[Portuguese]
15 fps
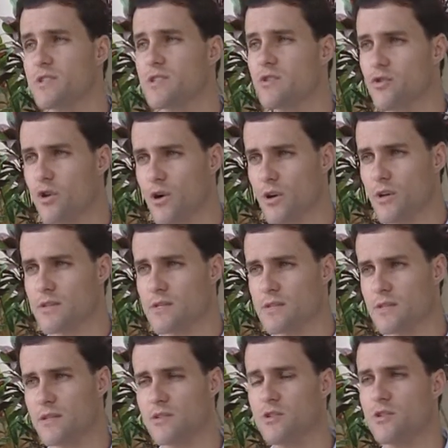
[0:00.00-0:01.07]

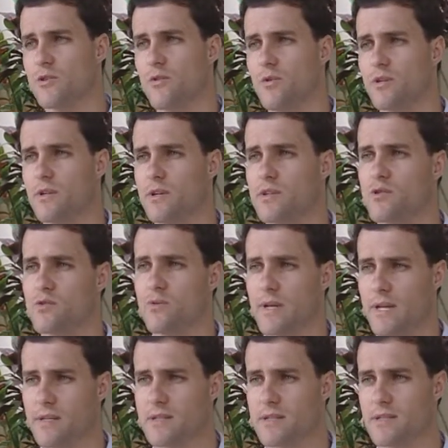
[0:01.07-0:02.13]
idosas que tinham outras
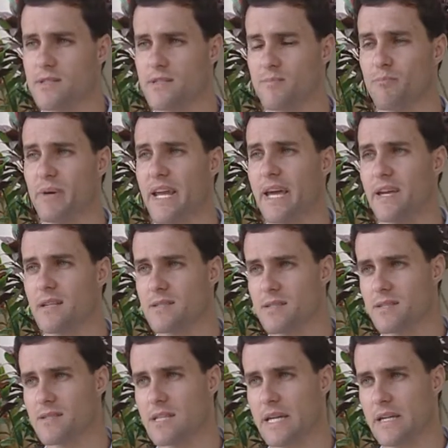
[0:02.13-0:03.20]
doenças
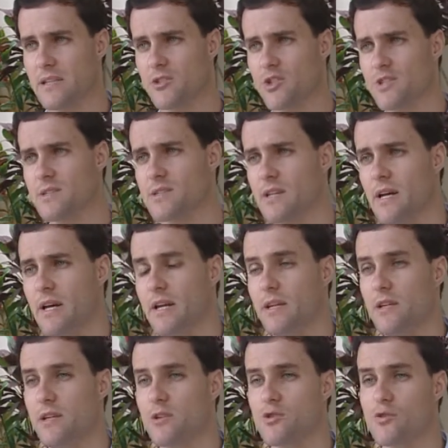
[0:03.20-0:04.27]
pré-existentes
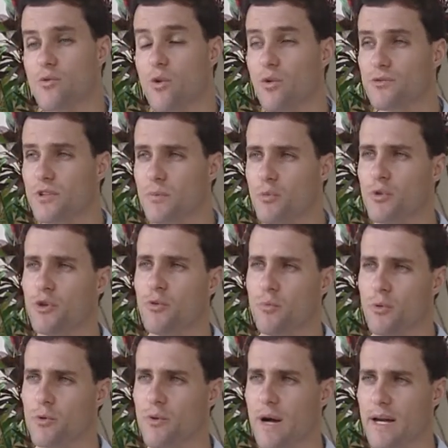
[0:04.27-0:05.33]
e isso contribuiu
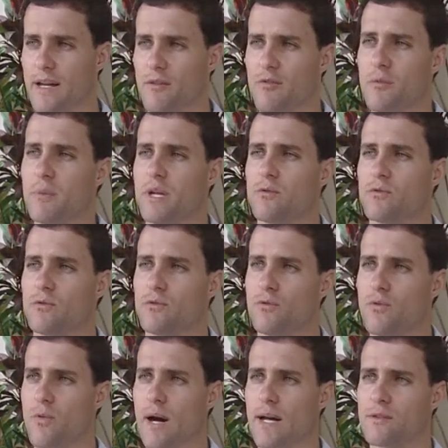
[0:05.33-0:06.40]
para o agravamento do
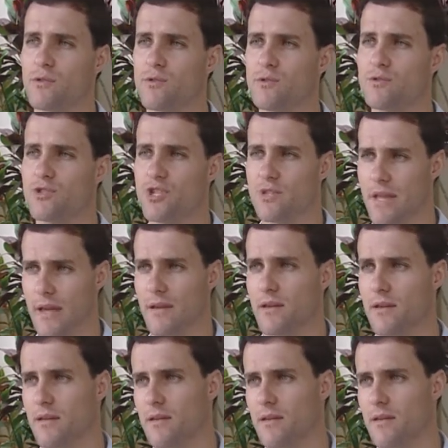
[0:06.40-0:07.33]
quadro de dengue.